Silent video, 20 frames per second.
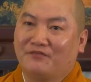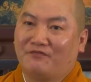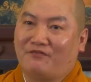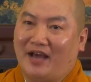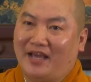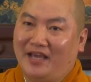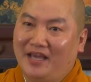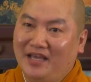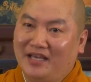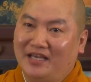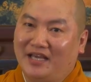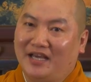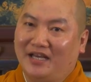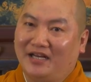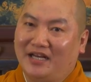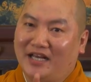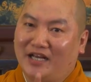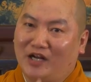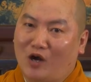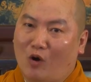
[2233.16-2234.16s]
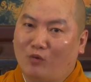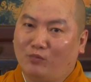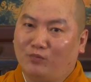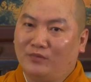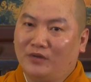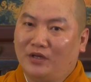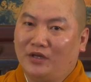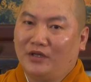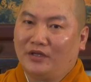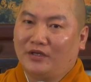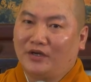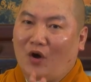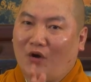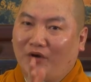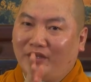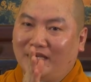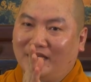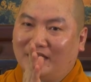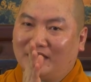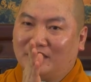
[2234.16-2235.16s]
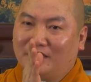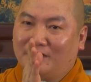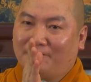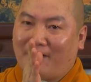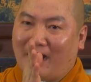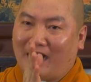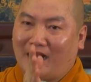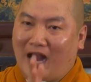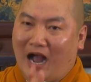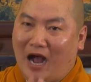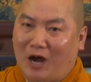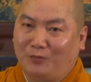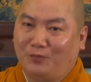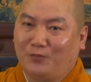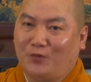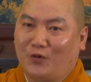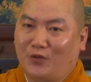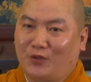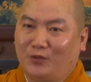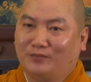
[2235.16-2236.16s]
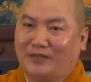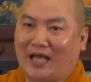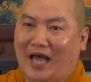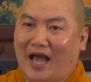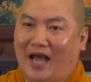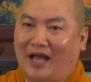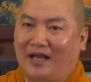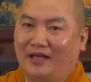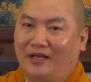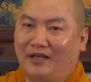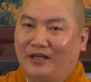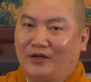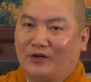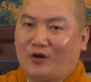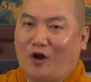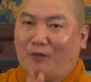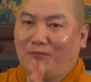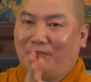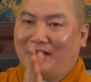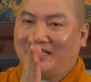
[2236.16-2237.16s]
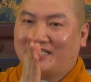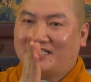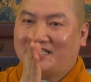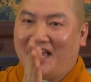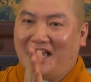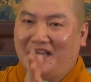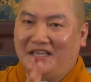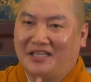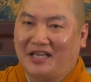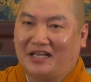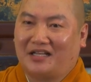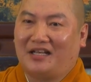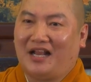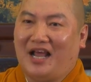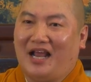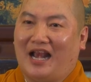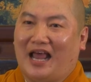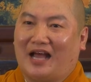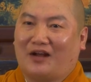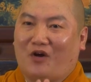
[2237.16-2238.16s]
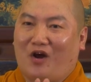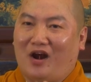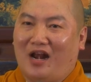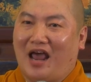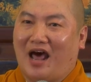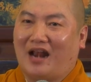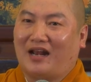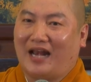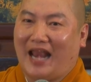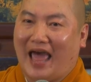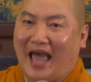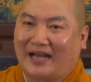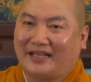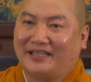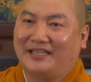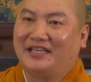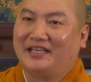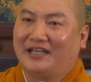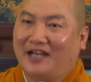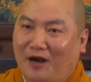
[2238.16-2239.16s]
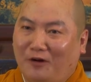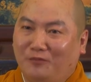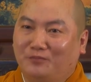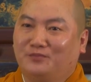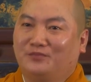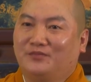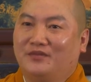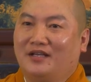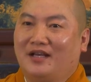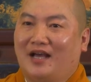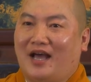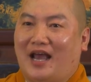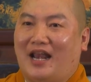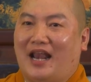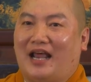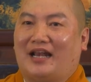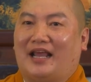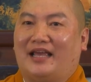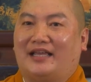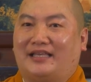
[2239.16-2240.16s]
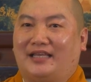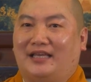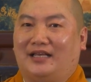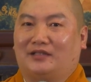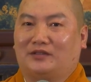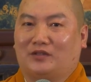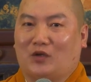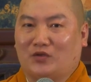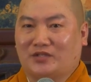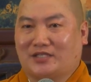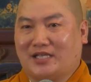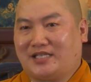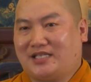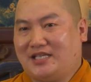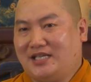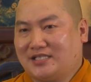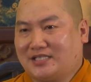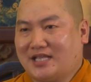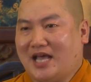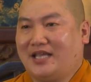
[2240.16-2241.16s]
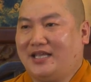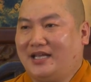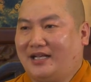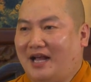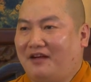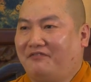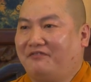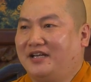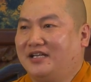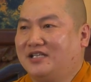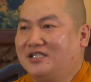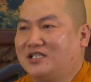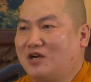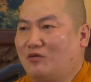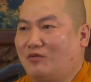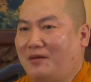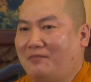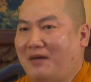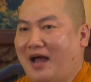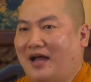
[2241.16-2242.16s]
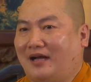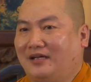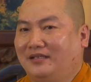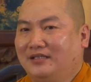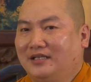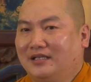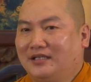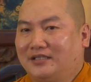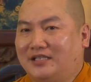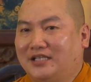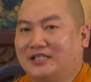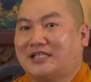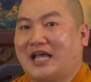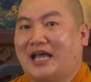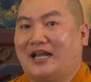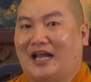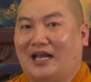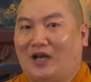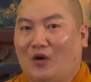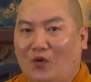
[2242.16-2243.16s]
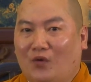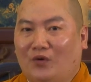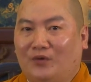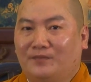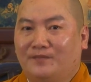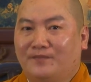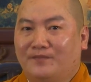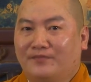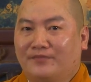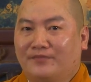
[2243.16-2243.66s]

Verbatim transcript: Và ý nghĩa địa ngục đối với người khảo Phật của chúng ta có bị xê dịch hay là có lệch lạc gì không, hay là này kia, tôi sẽ chia sẻ với các vị trong cái bản chia sẻ này luôn.